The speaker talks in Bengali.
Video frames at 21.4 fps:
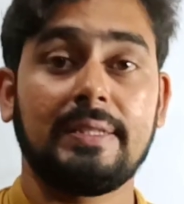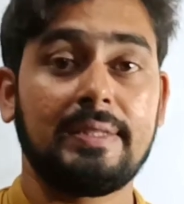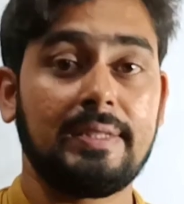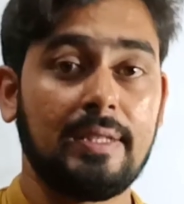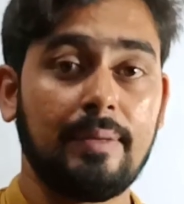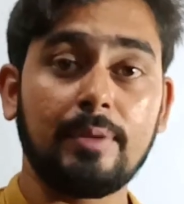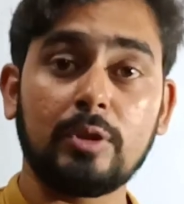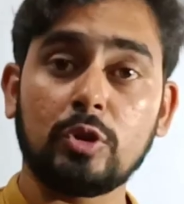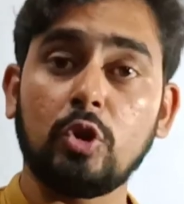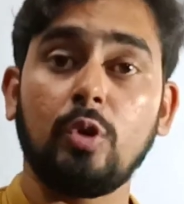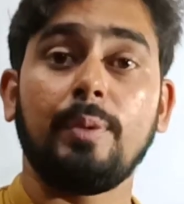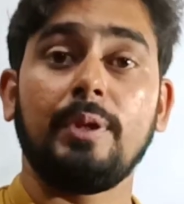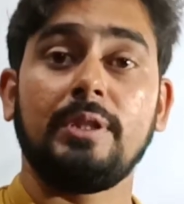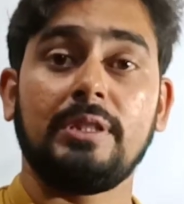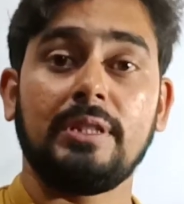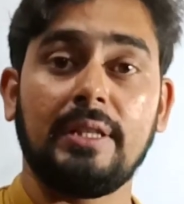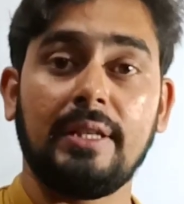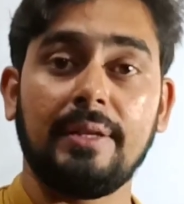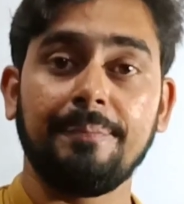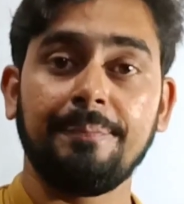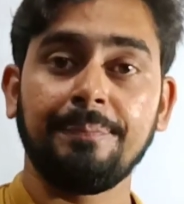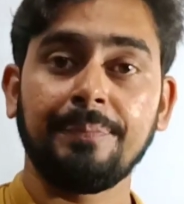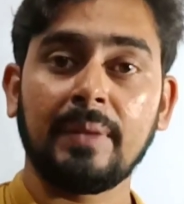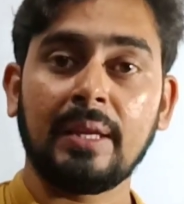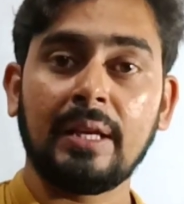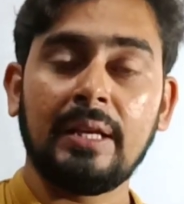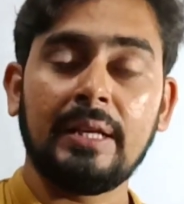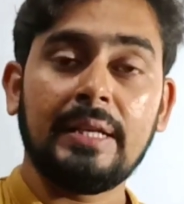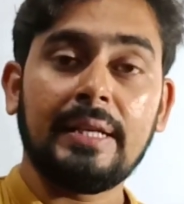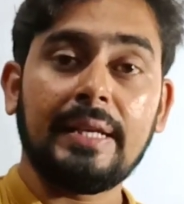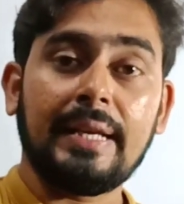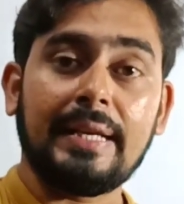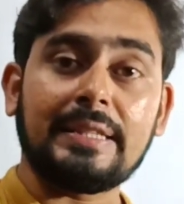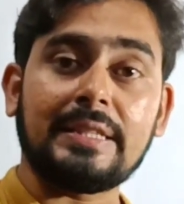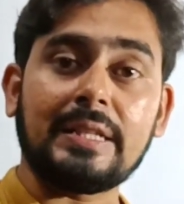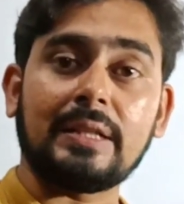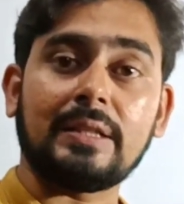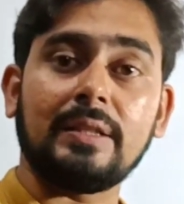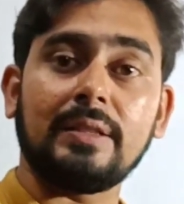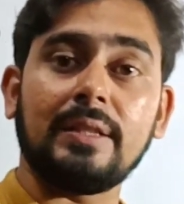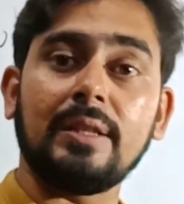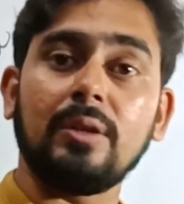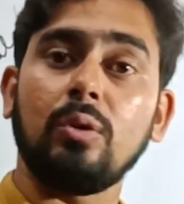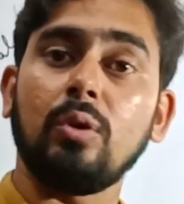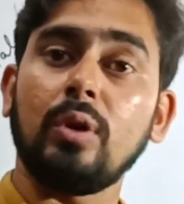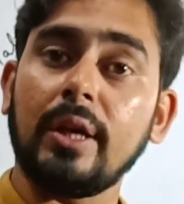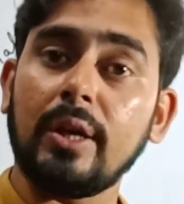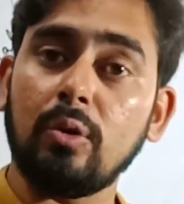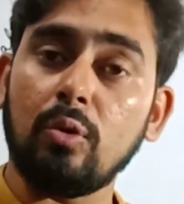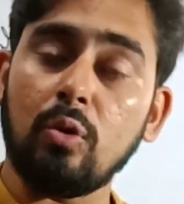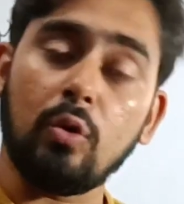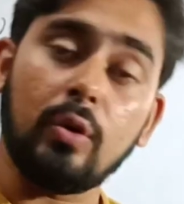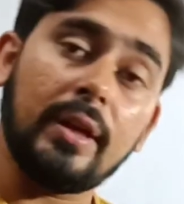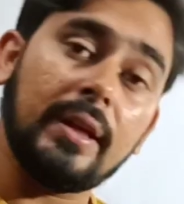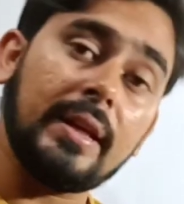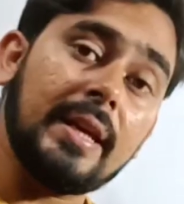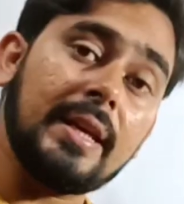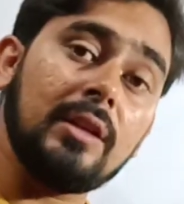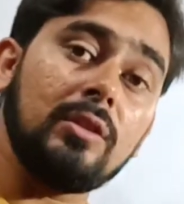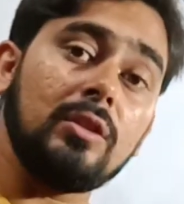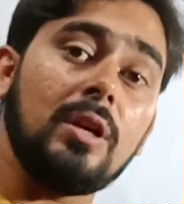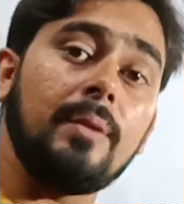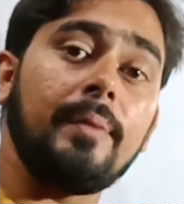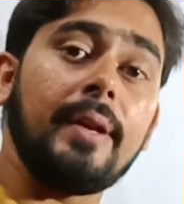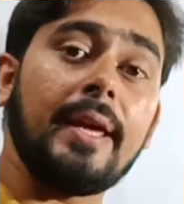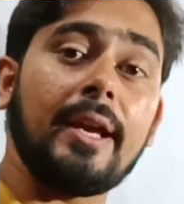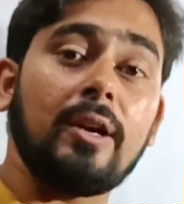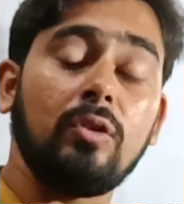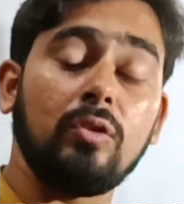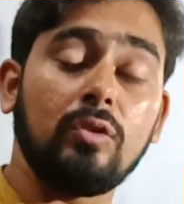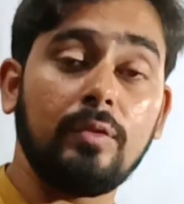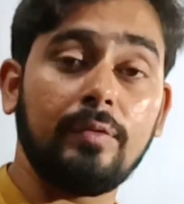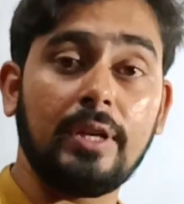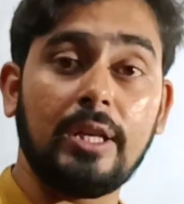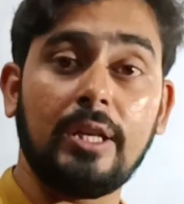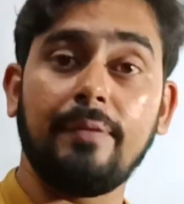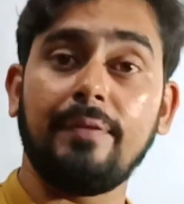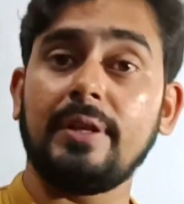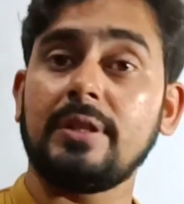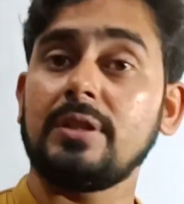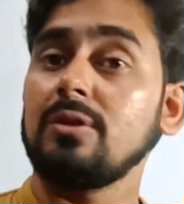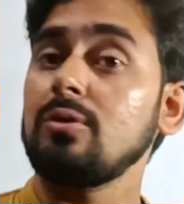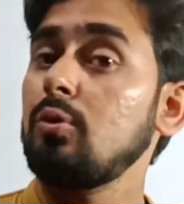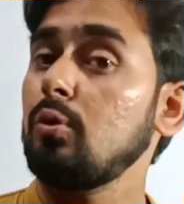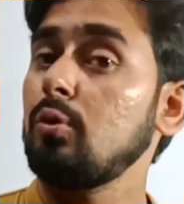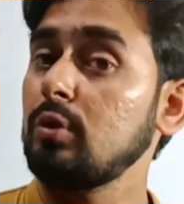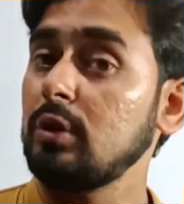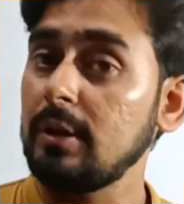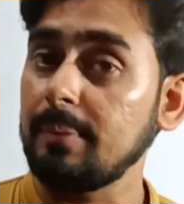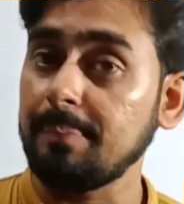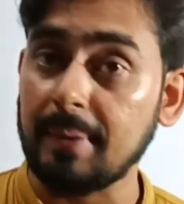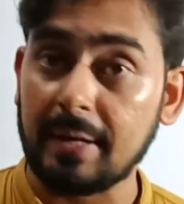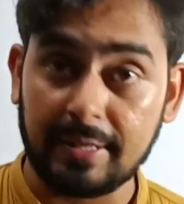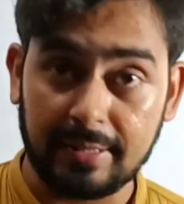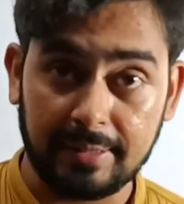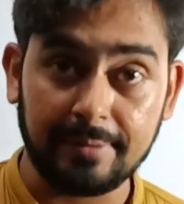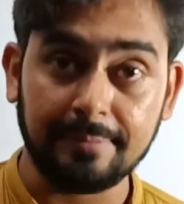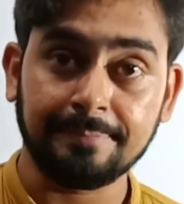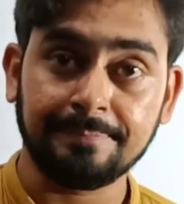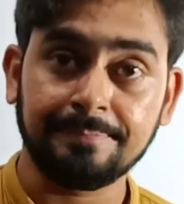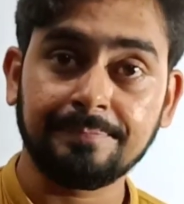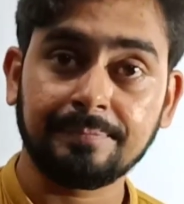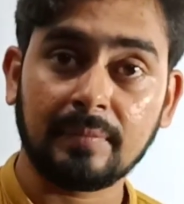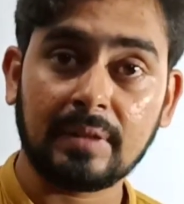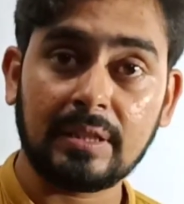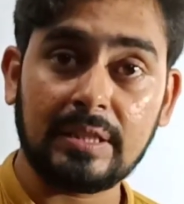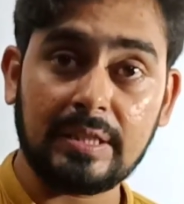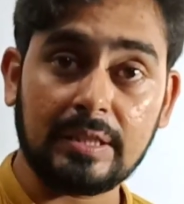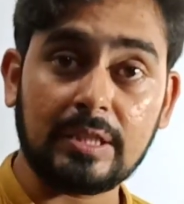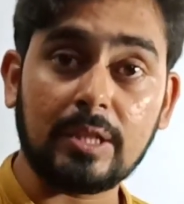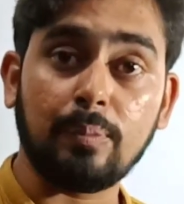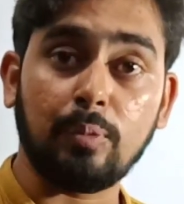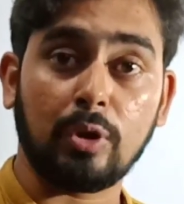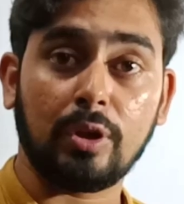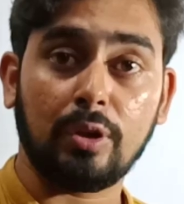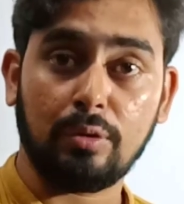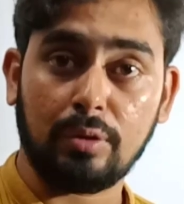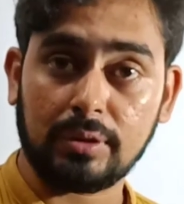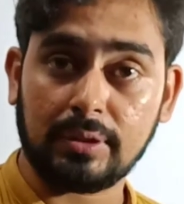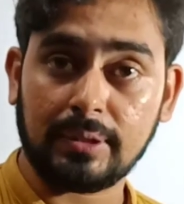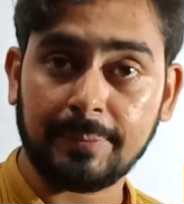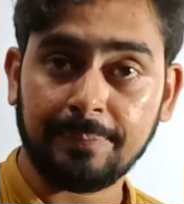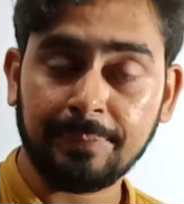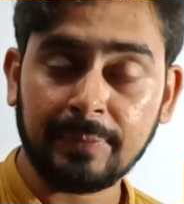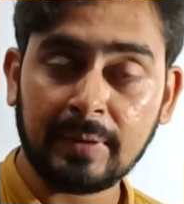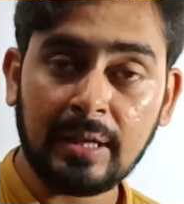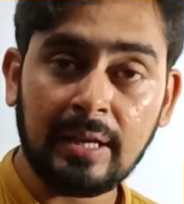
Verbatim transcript: আছে আমরা সবাই জানি এই চারটে দিন হলেও অনেকেই কিন্তু আমরা এখনও ভেরিফিকেশান করতে পারিনি সেটা পরের কথা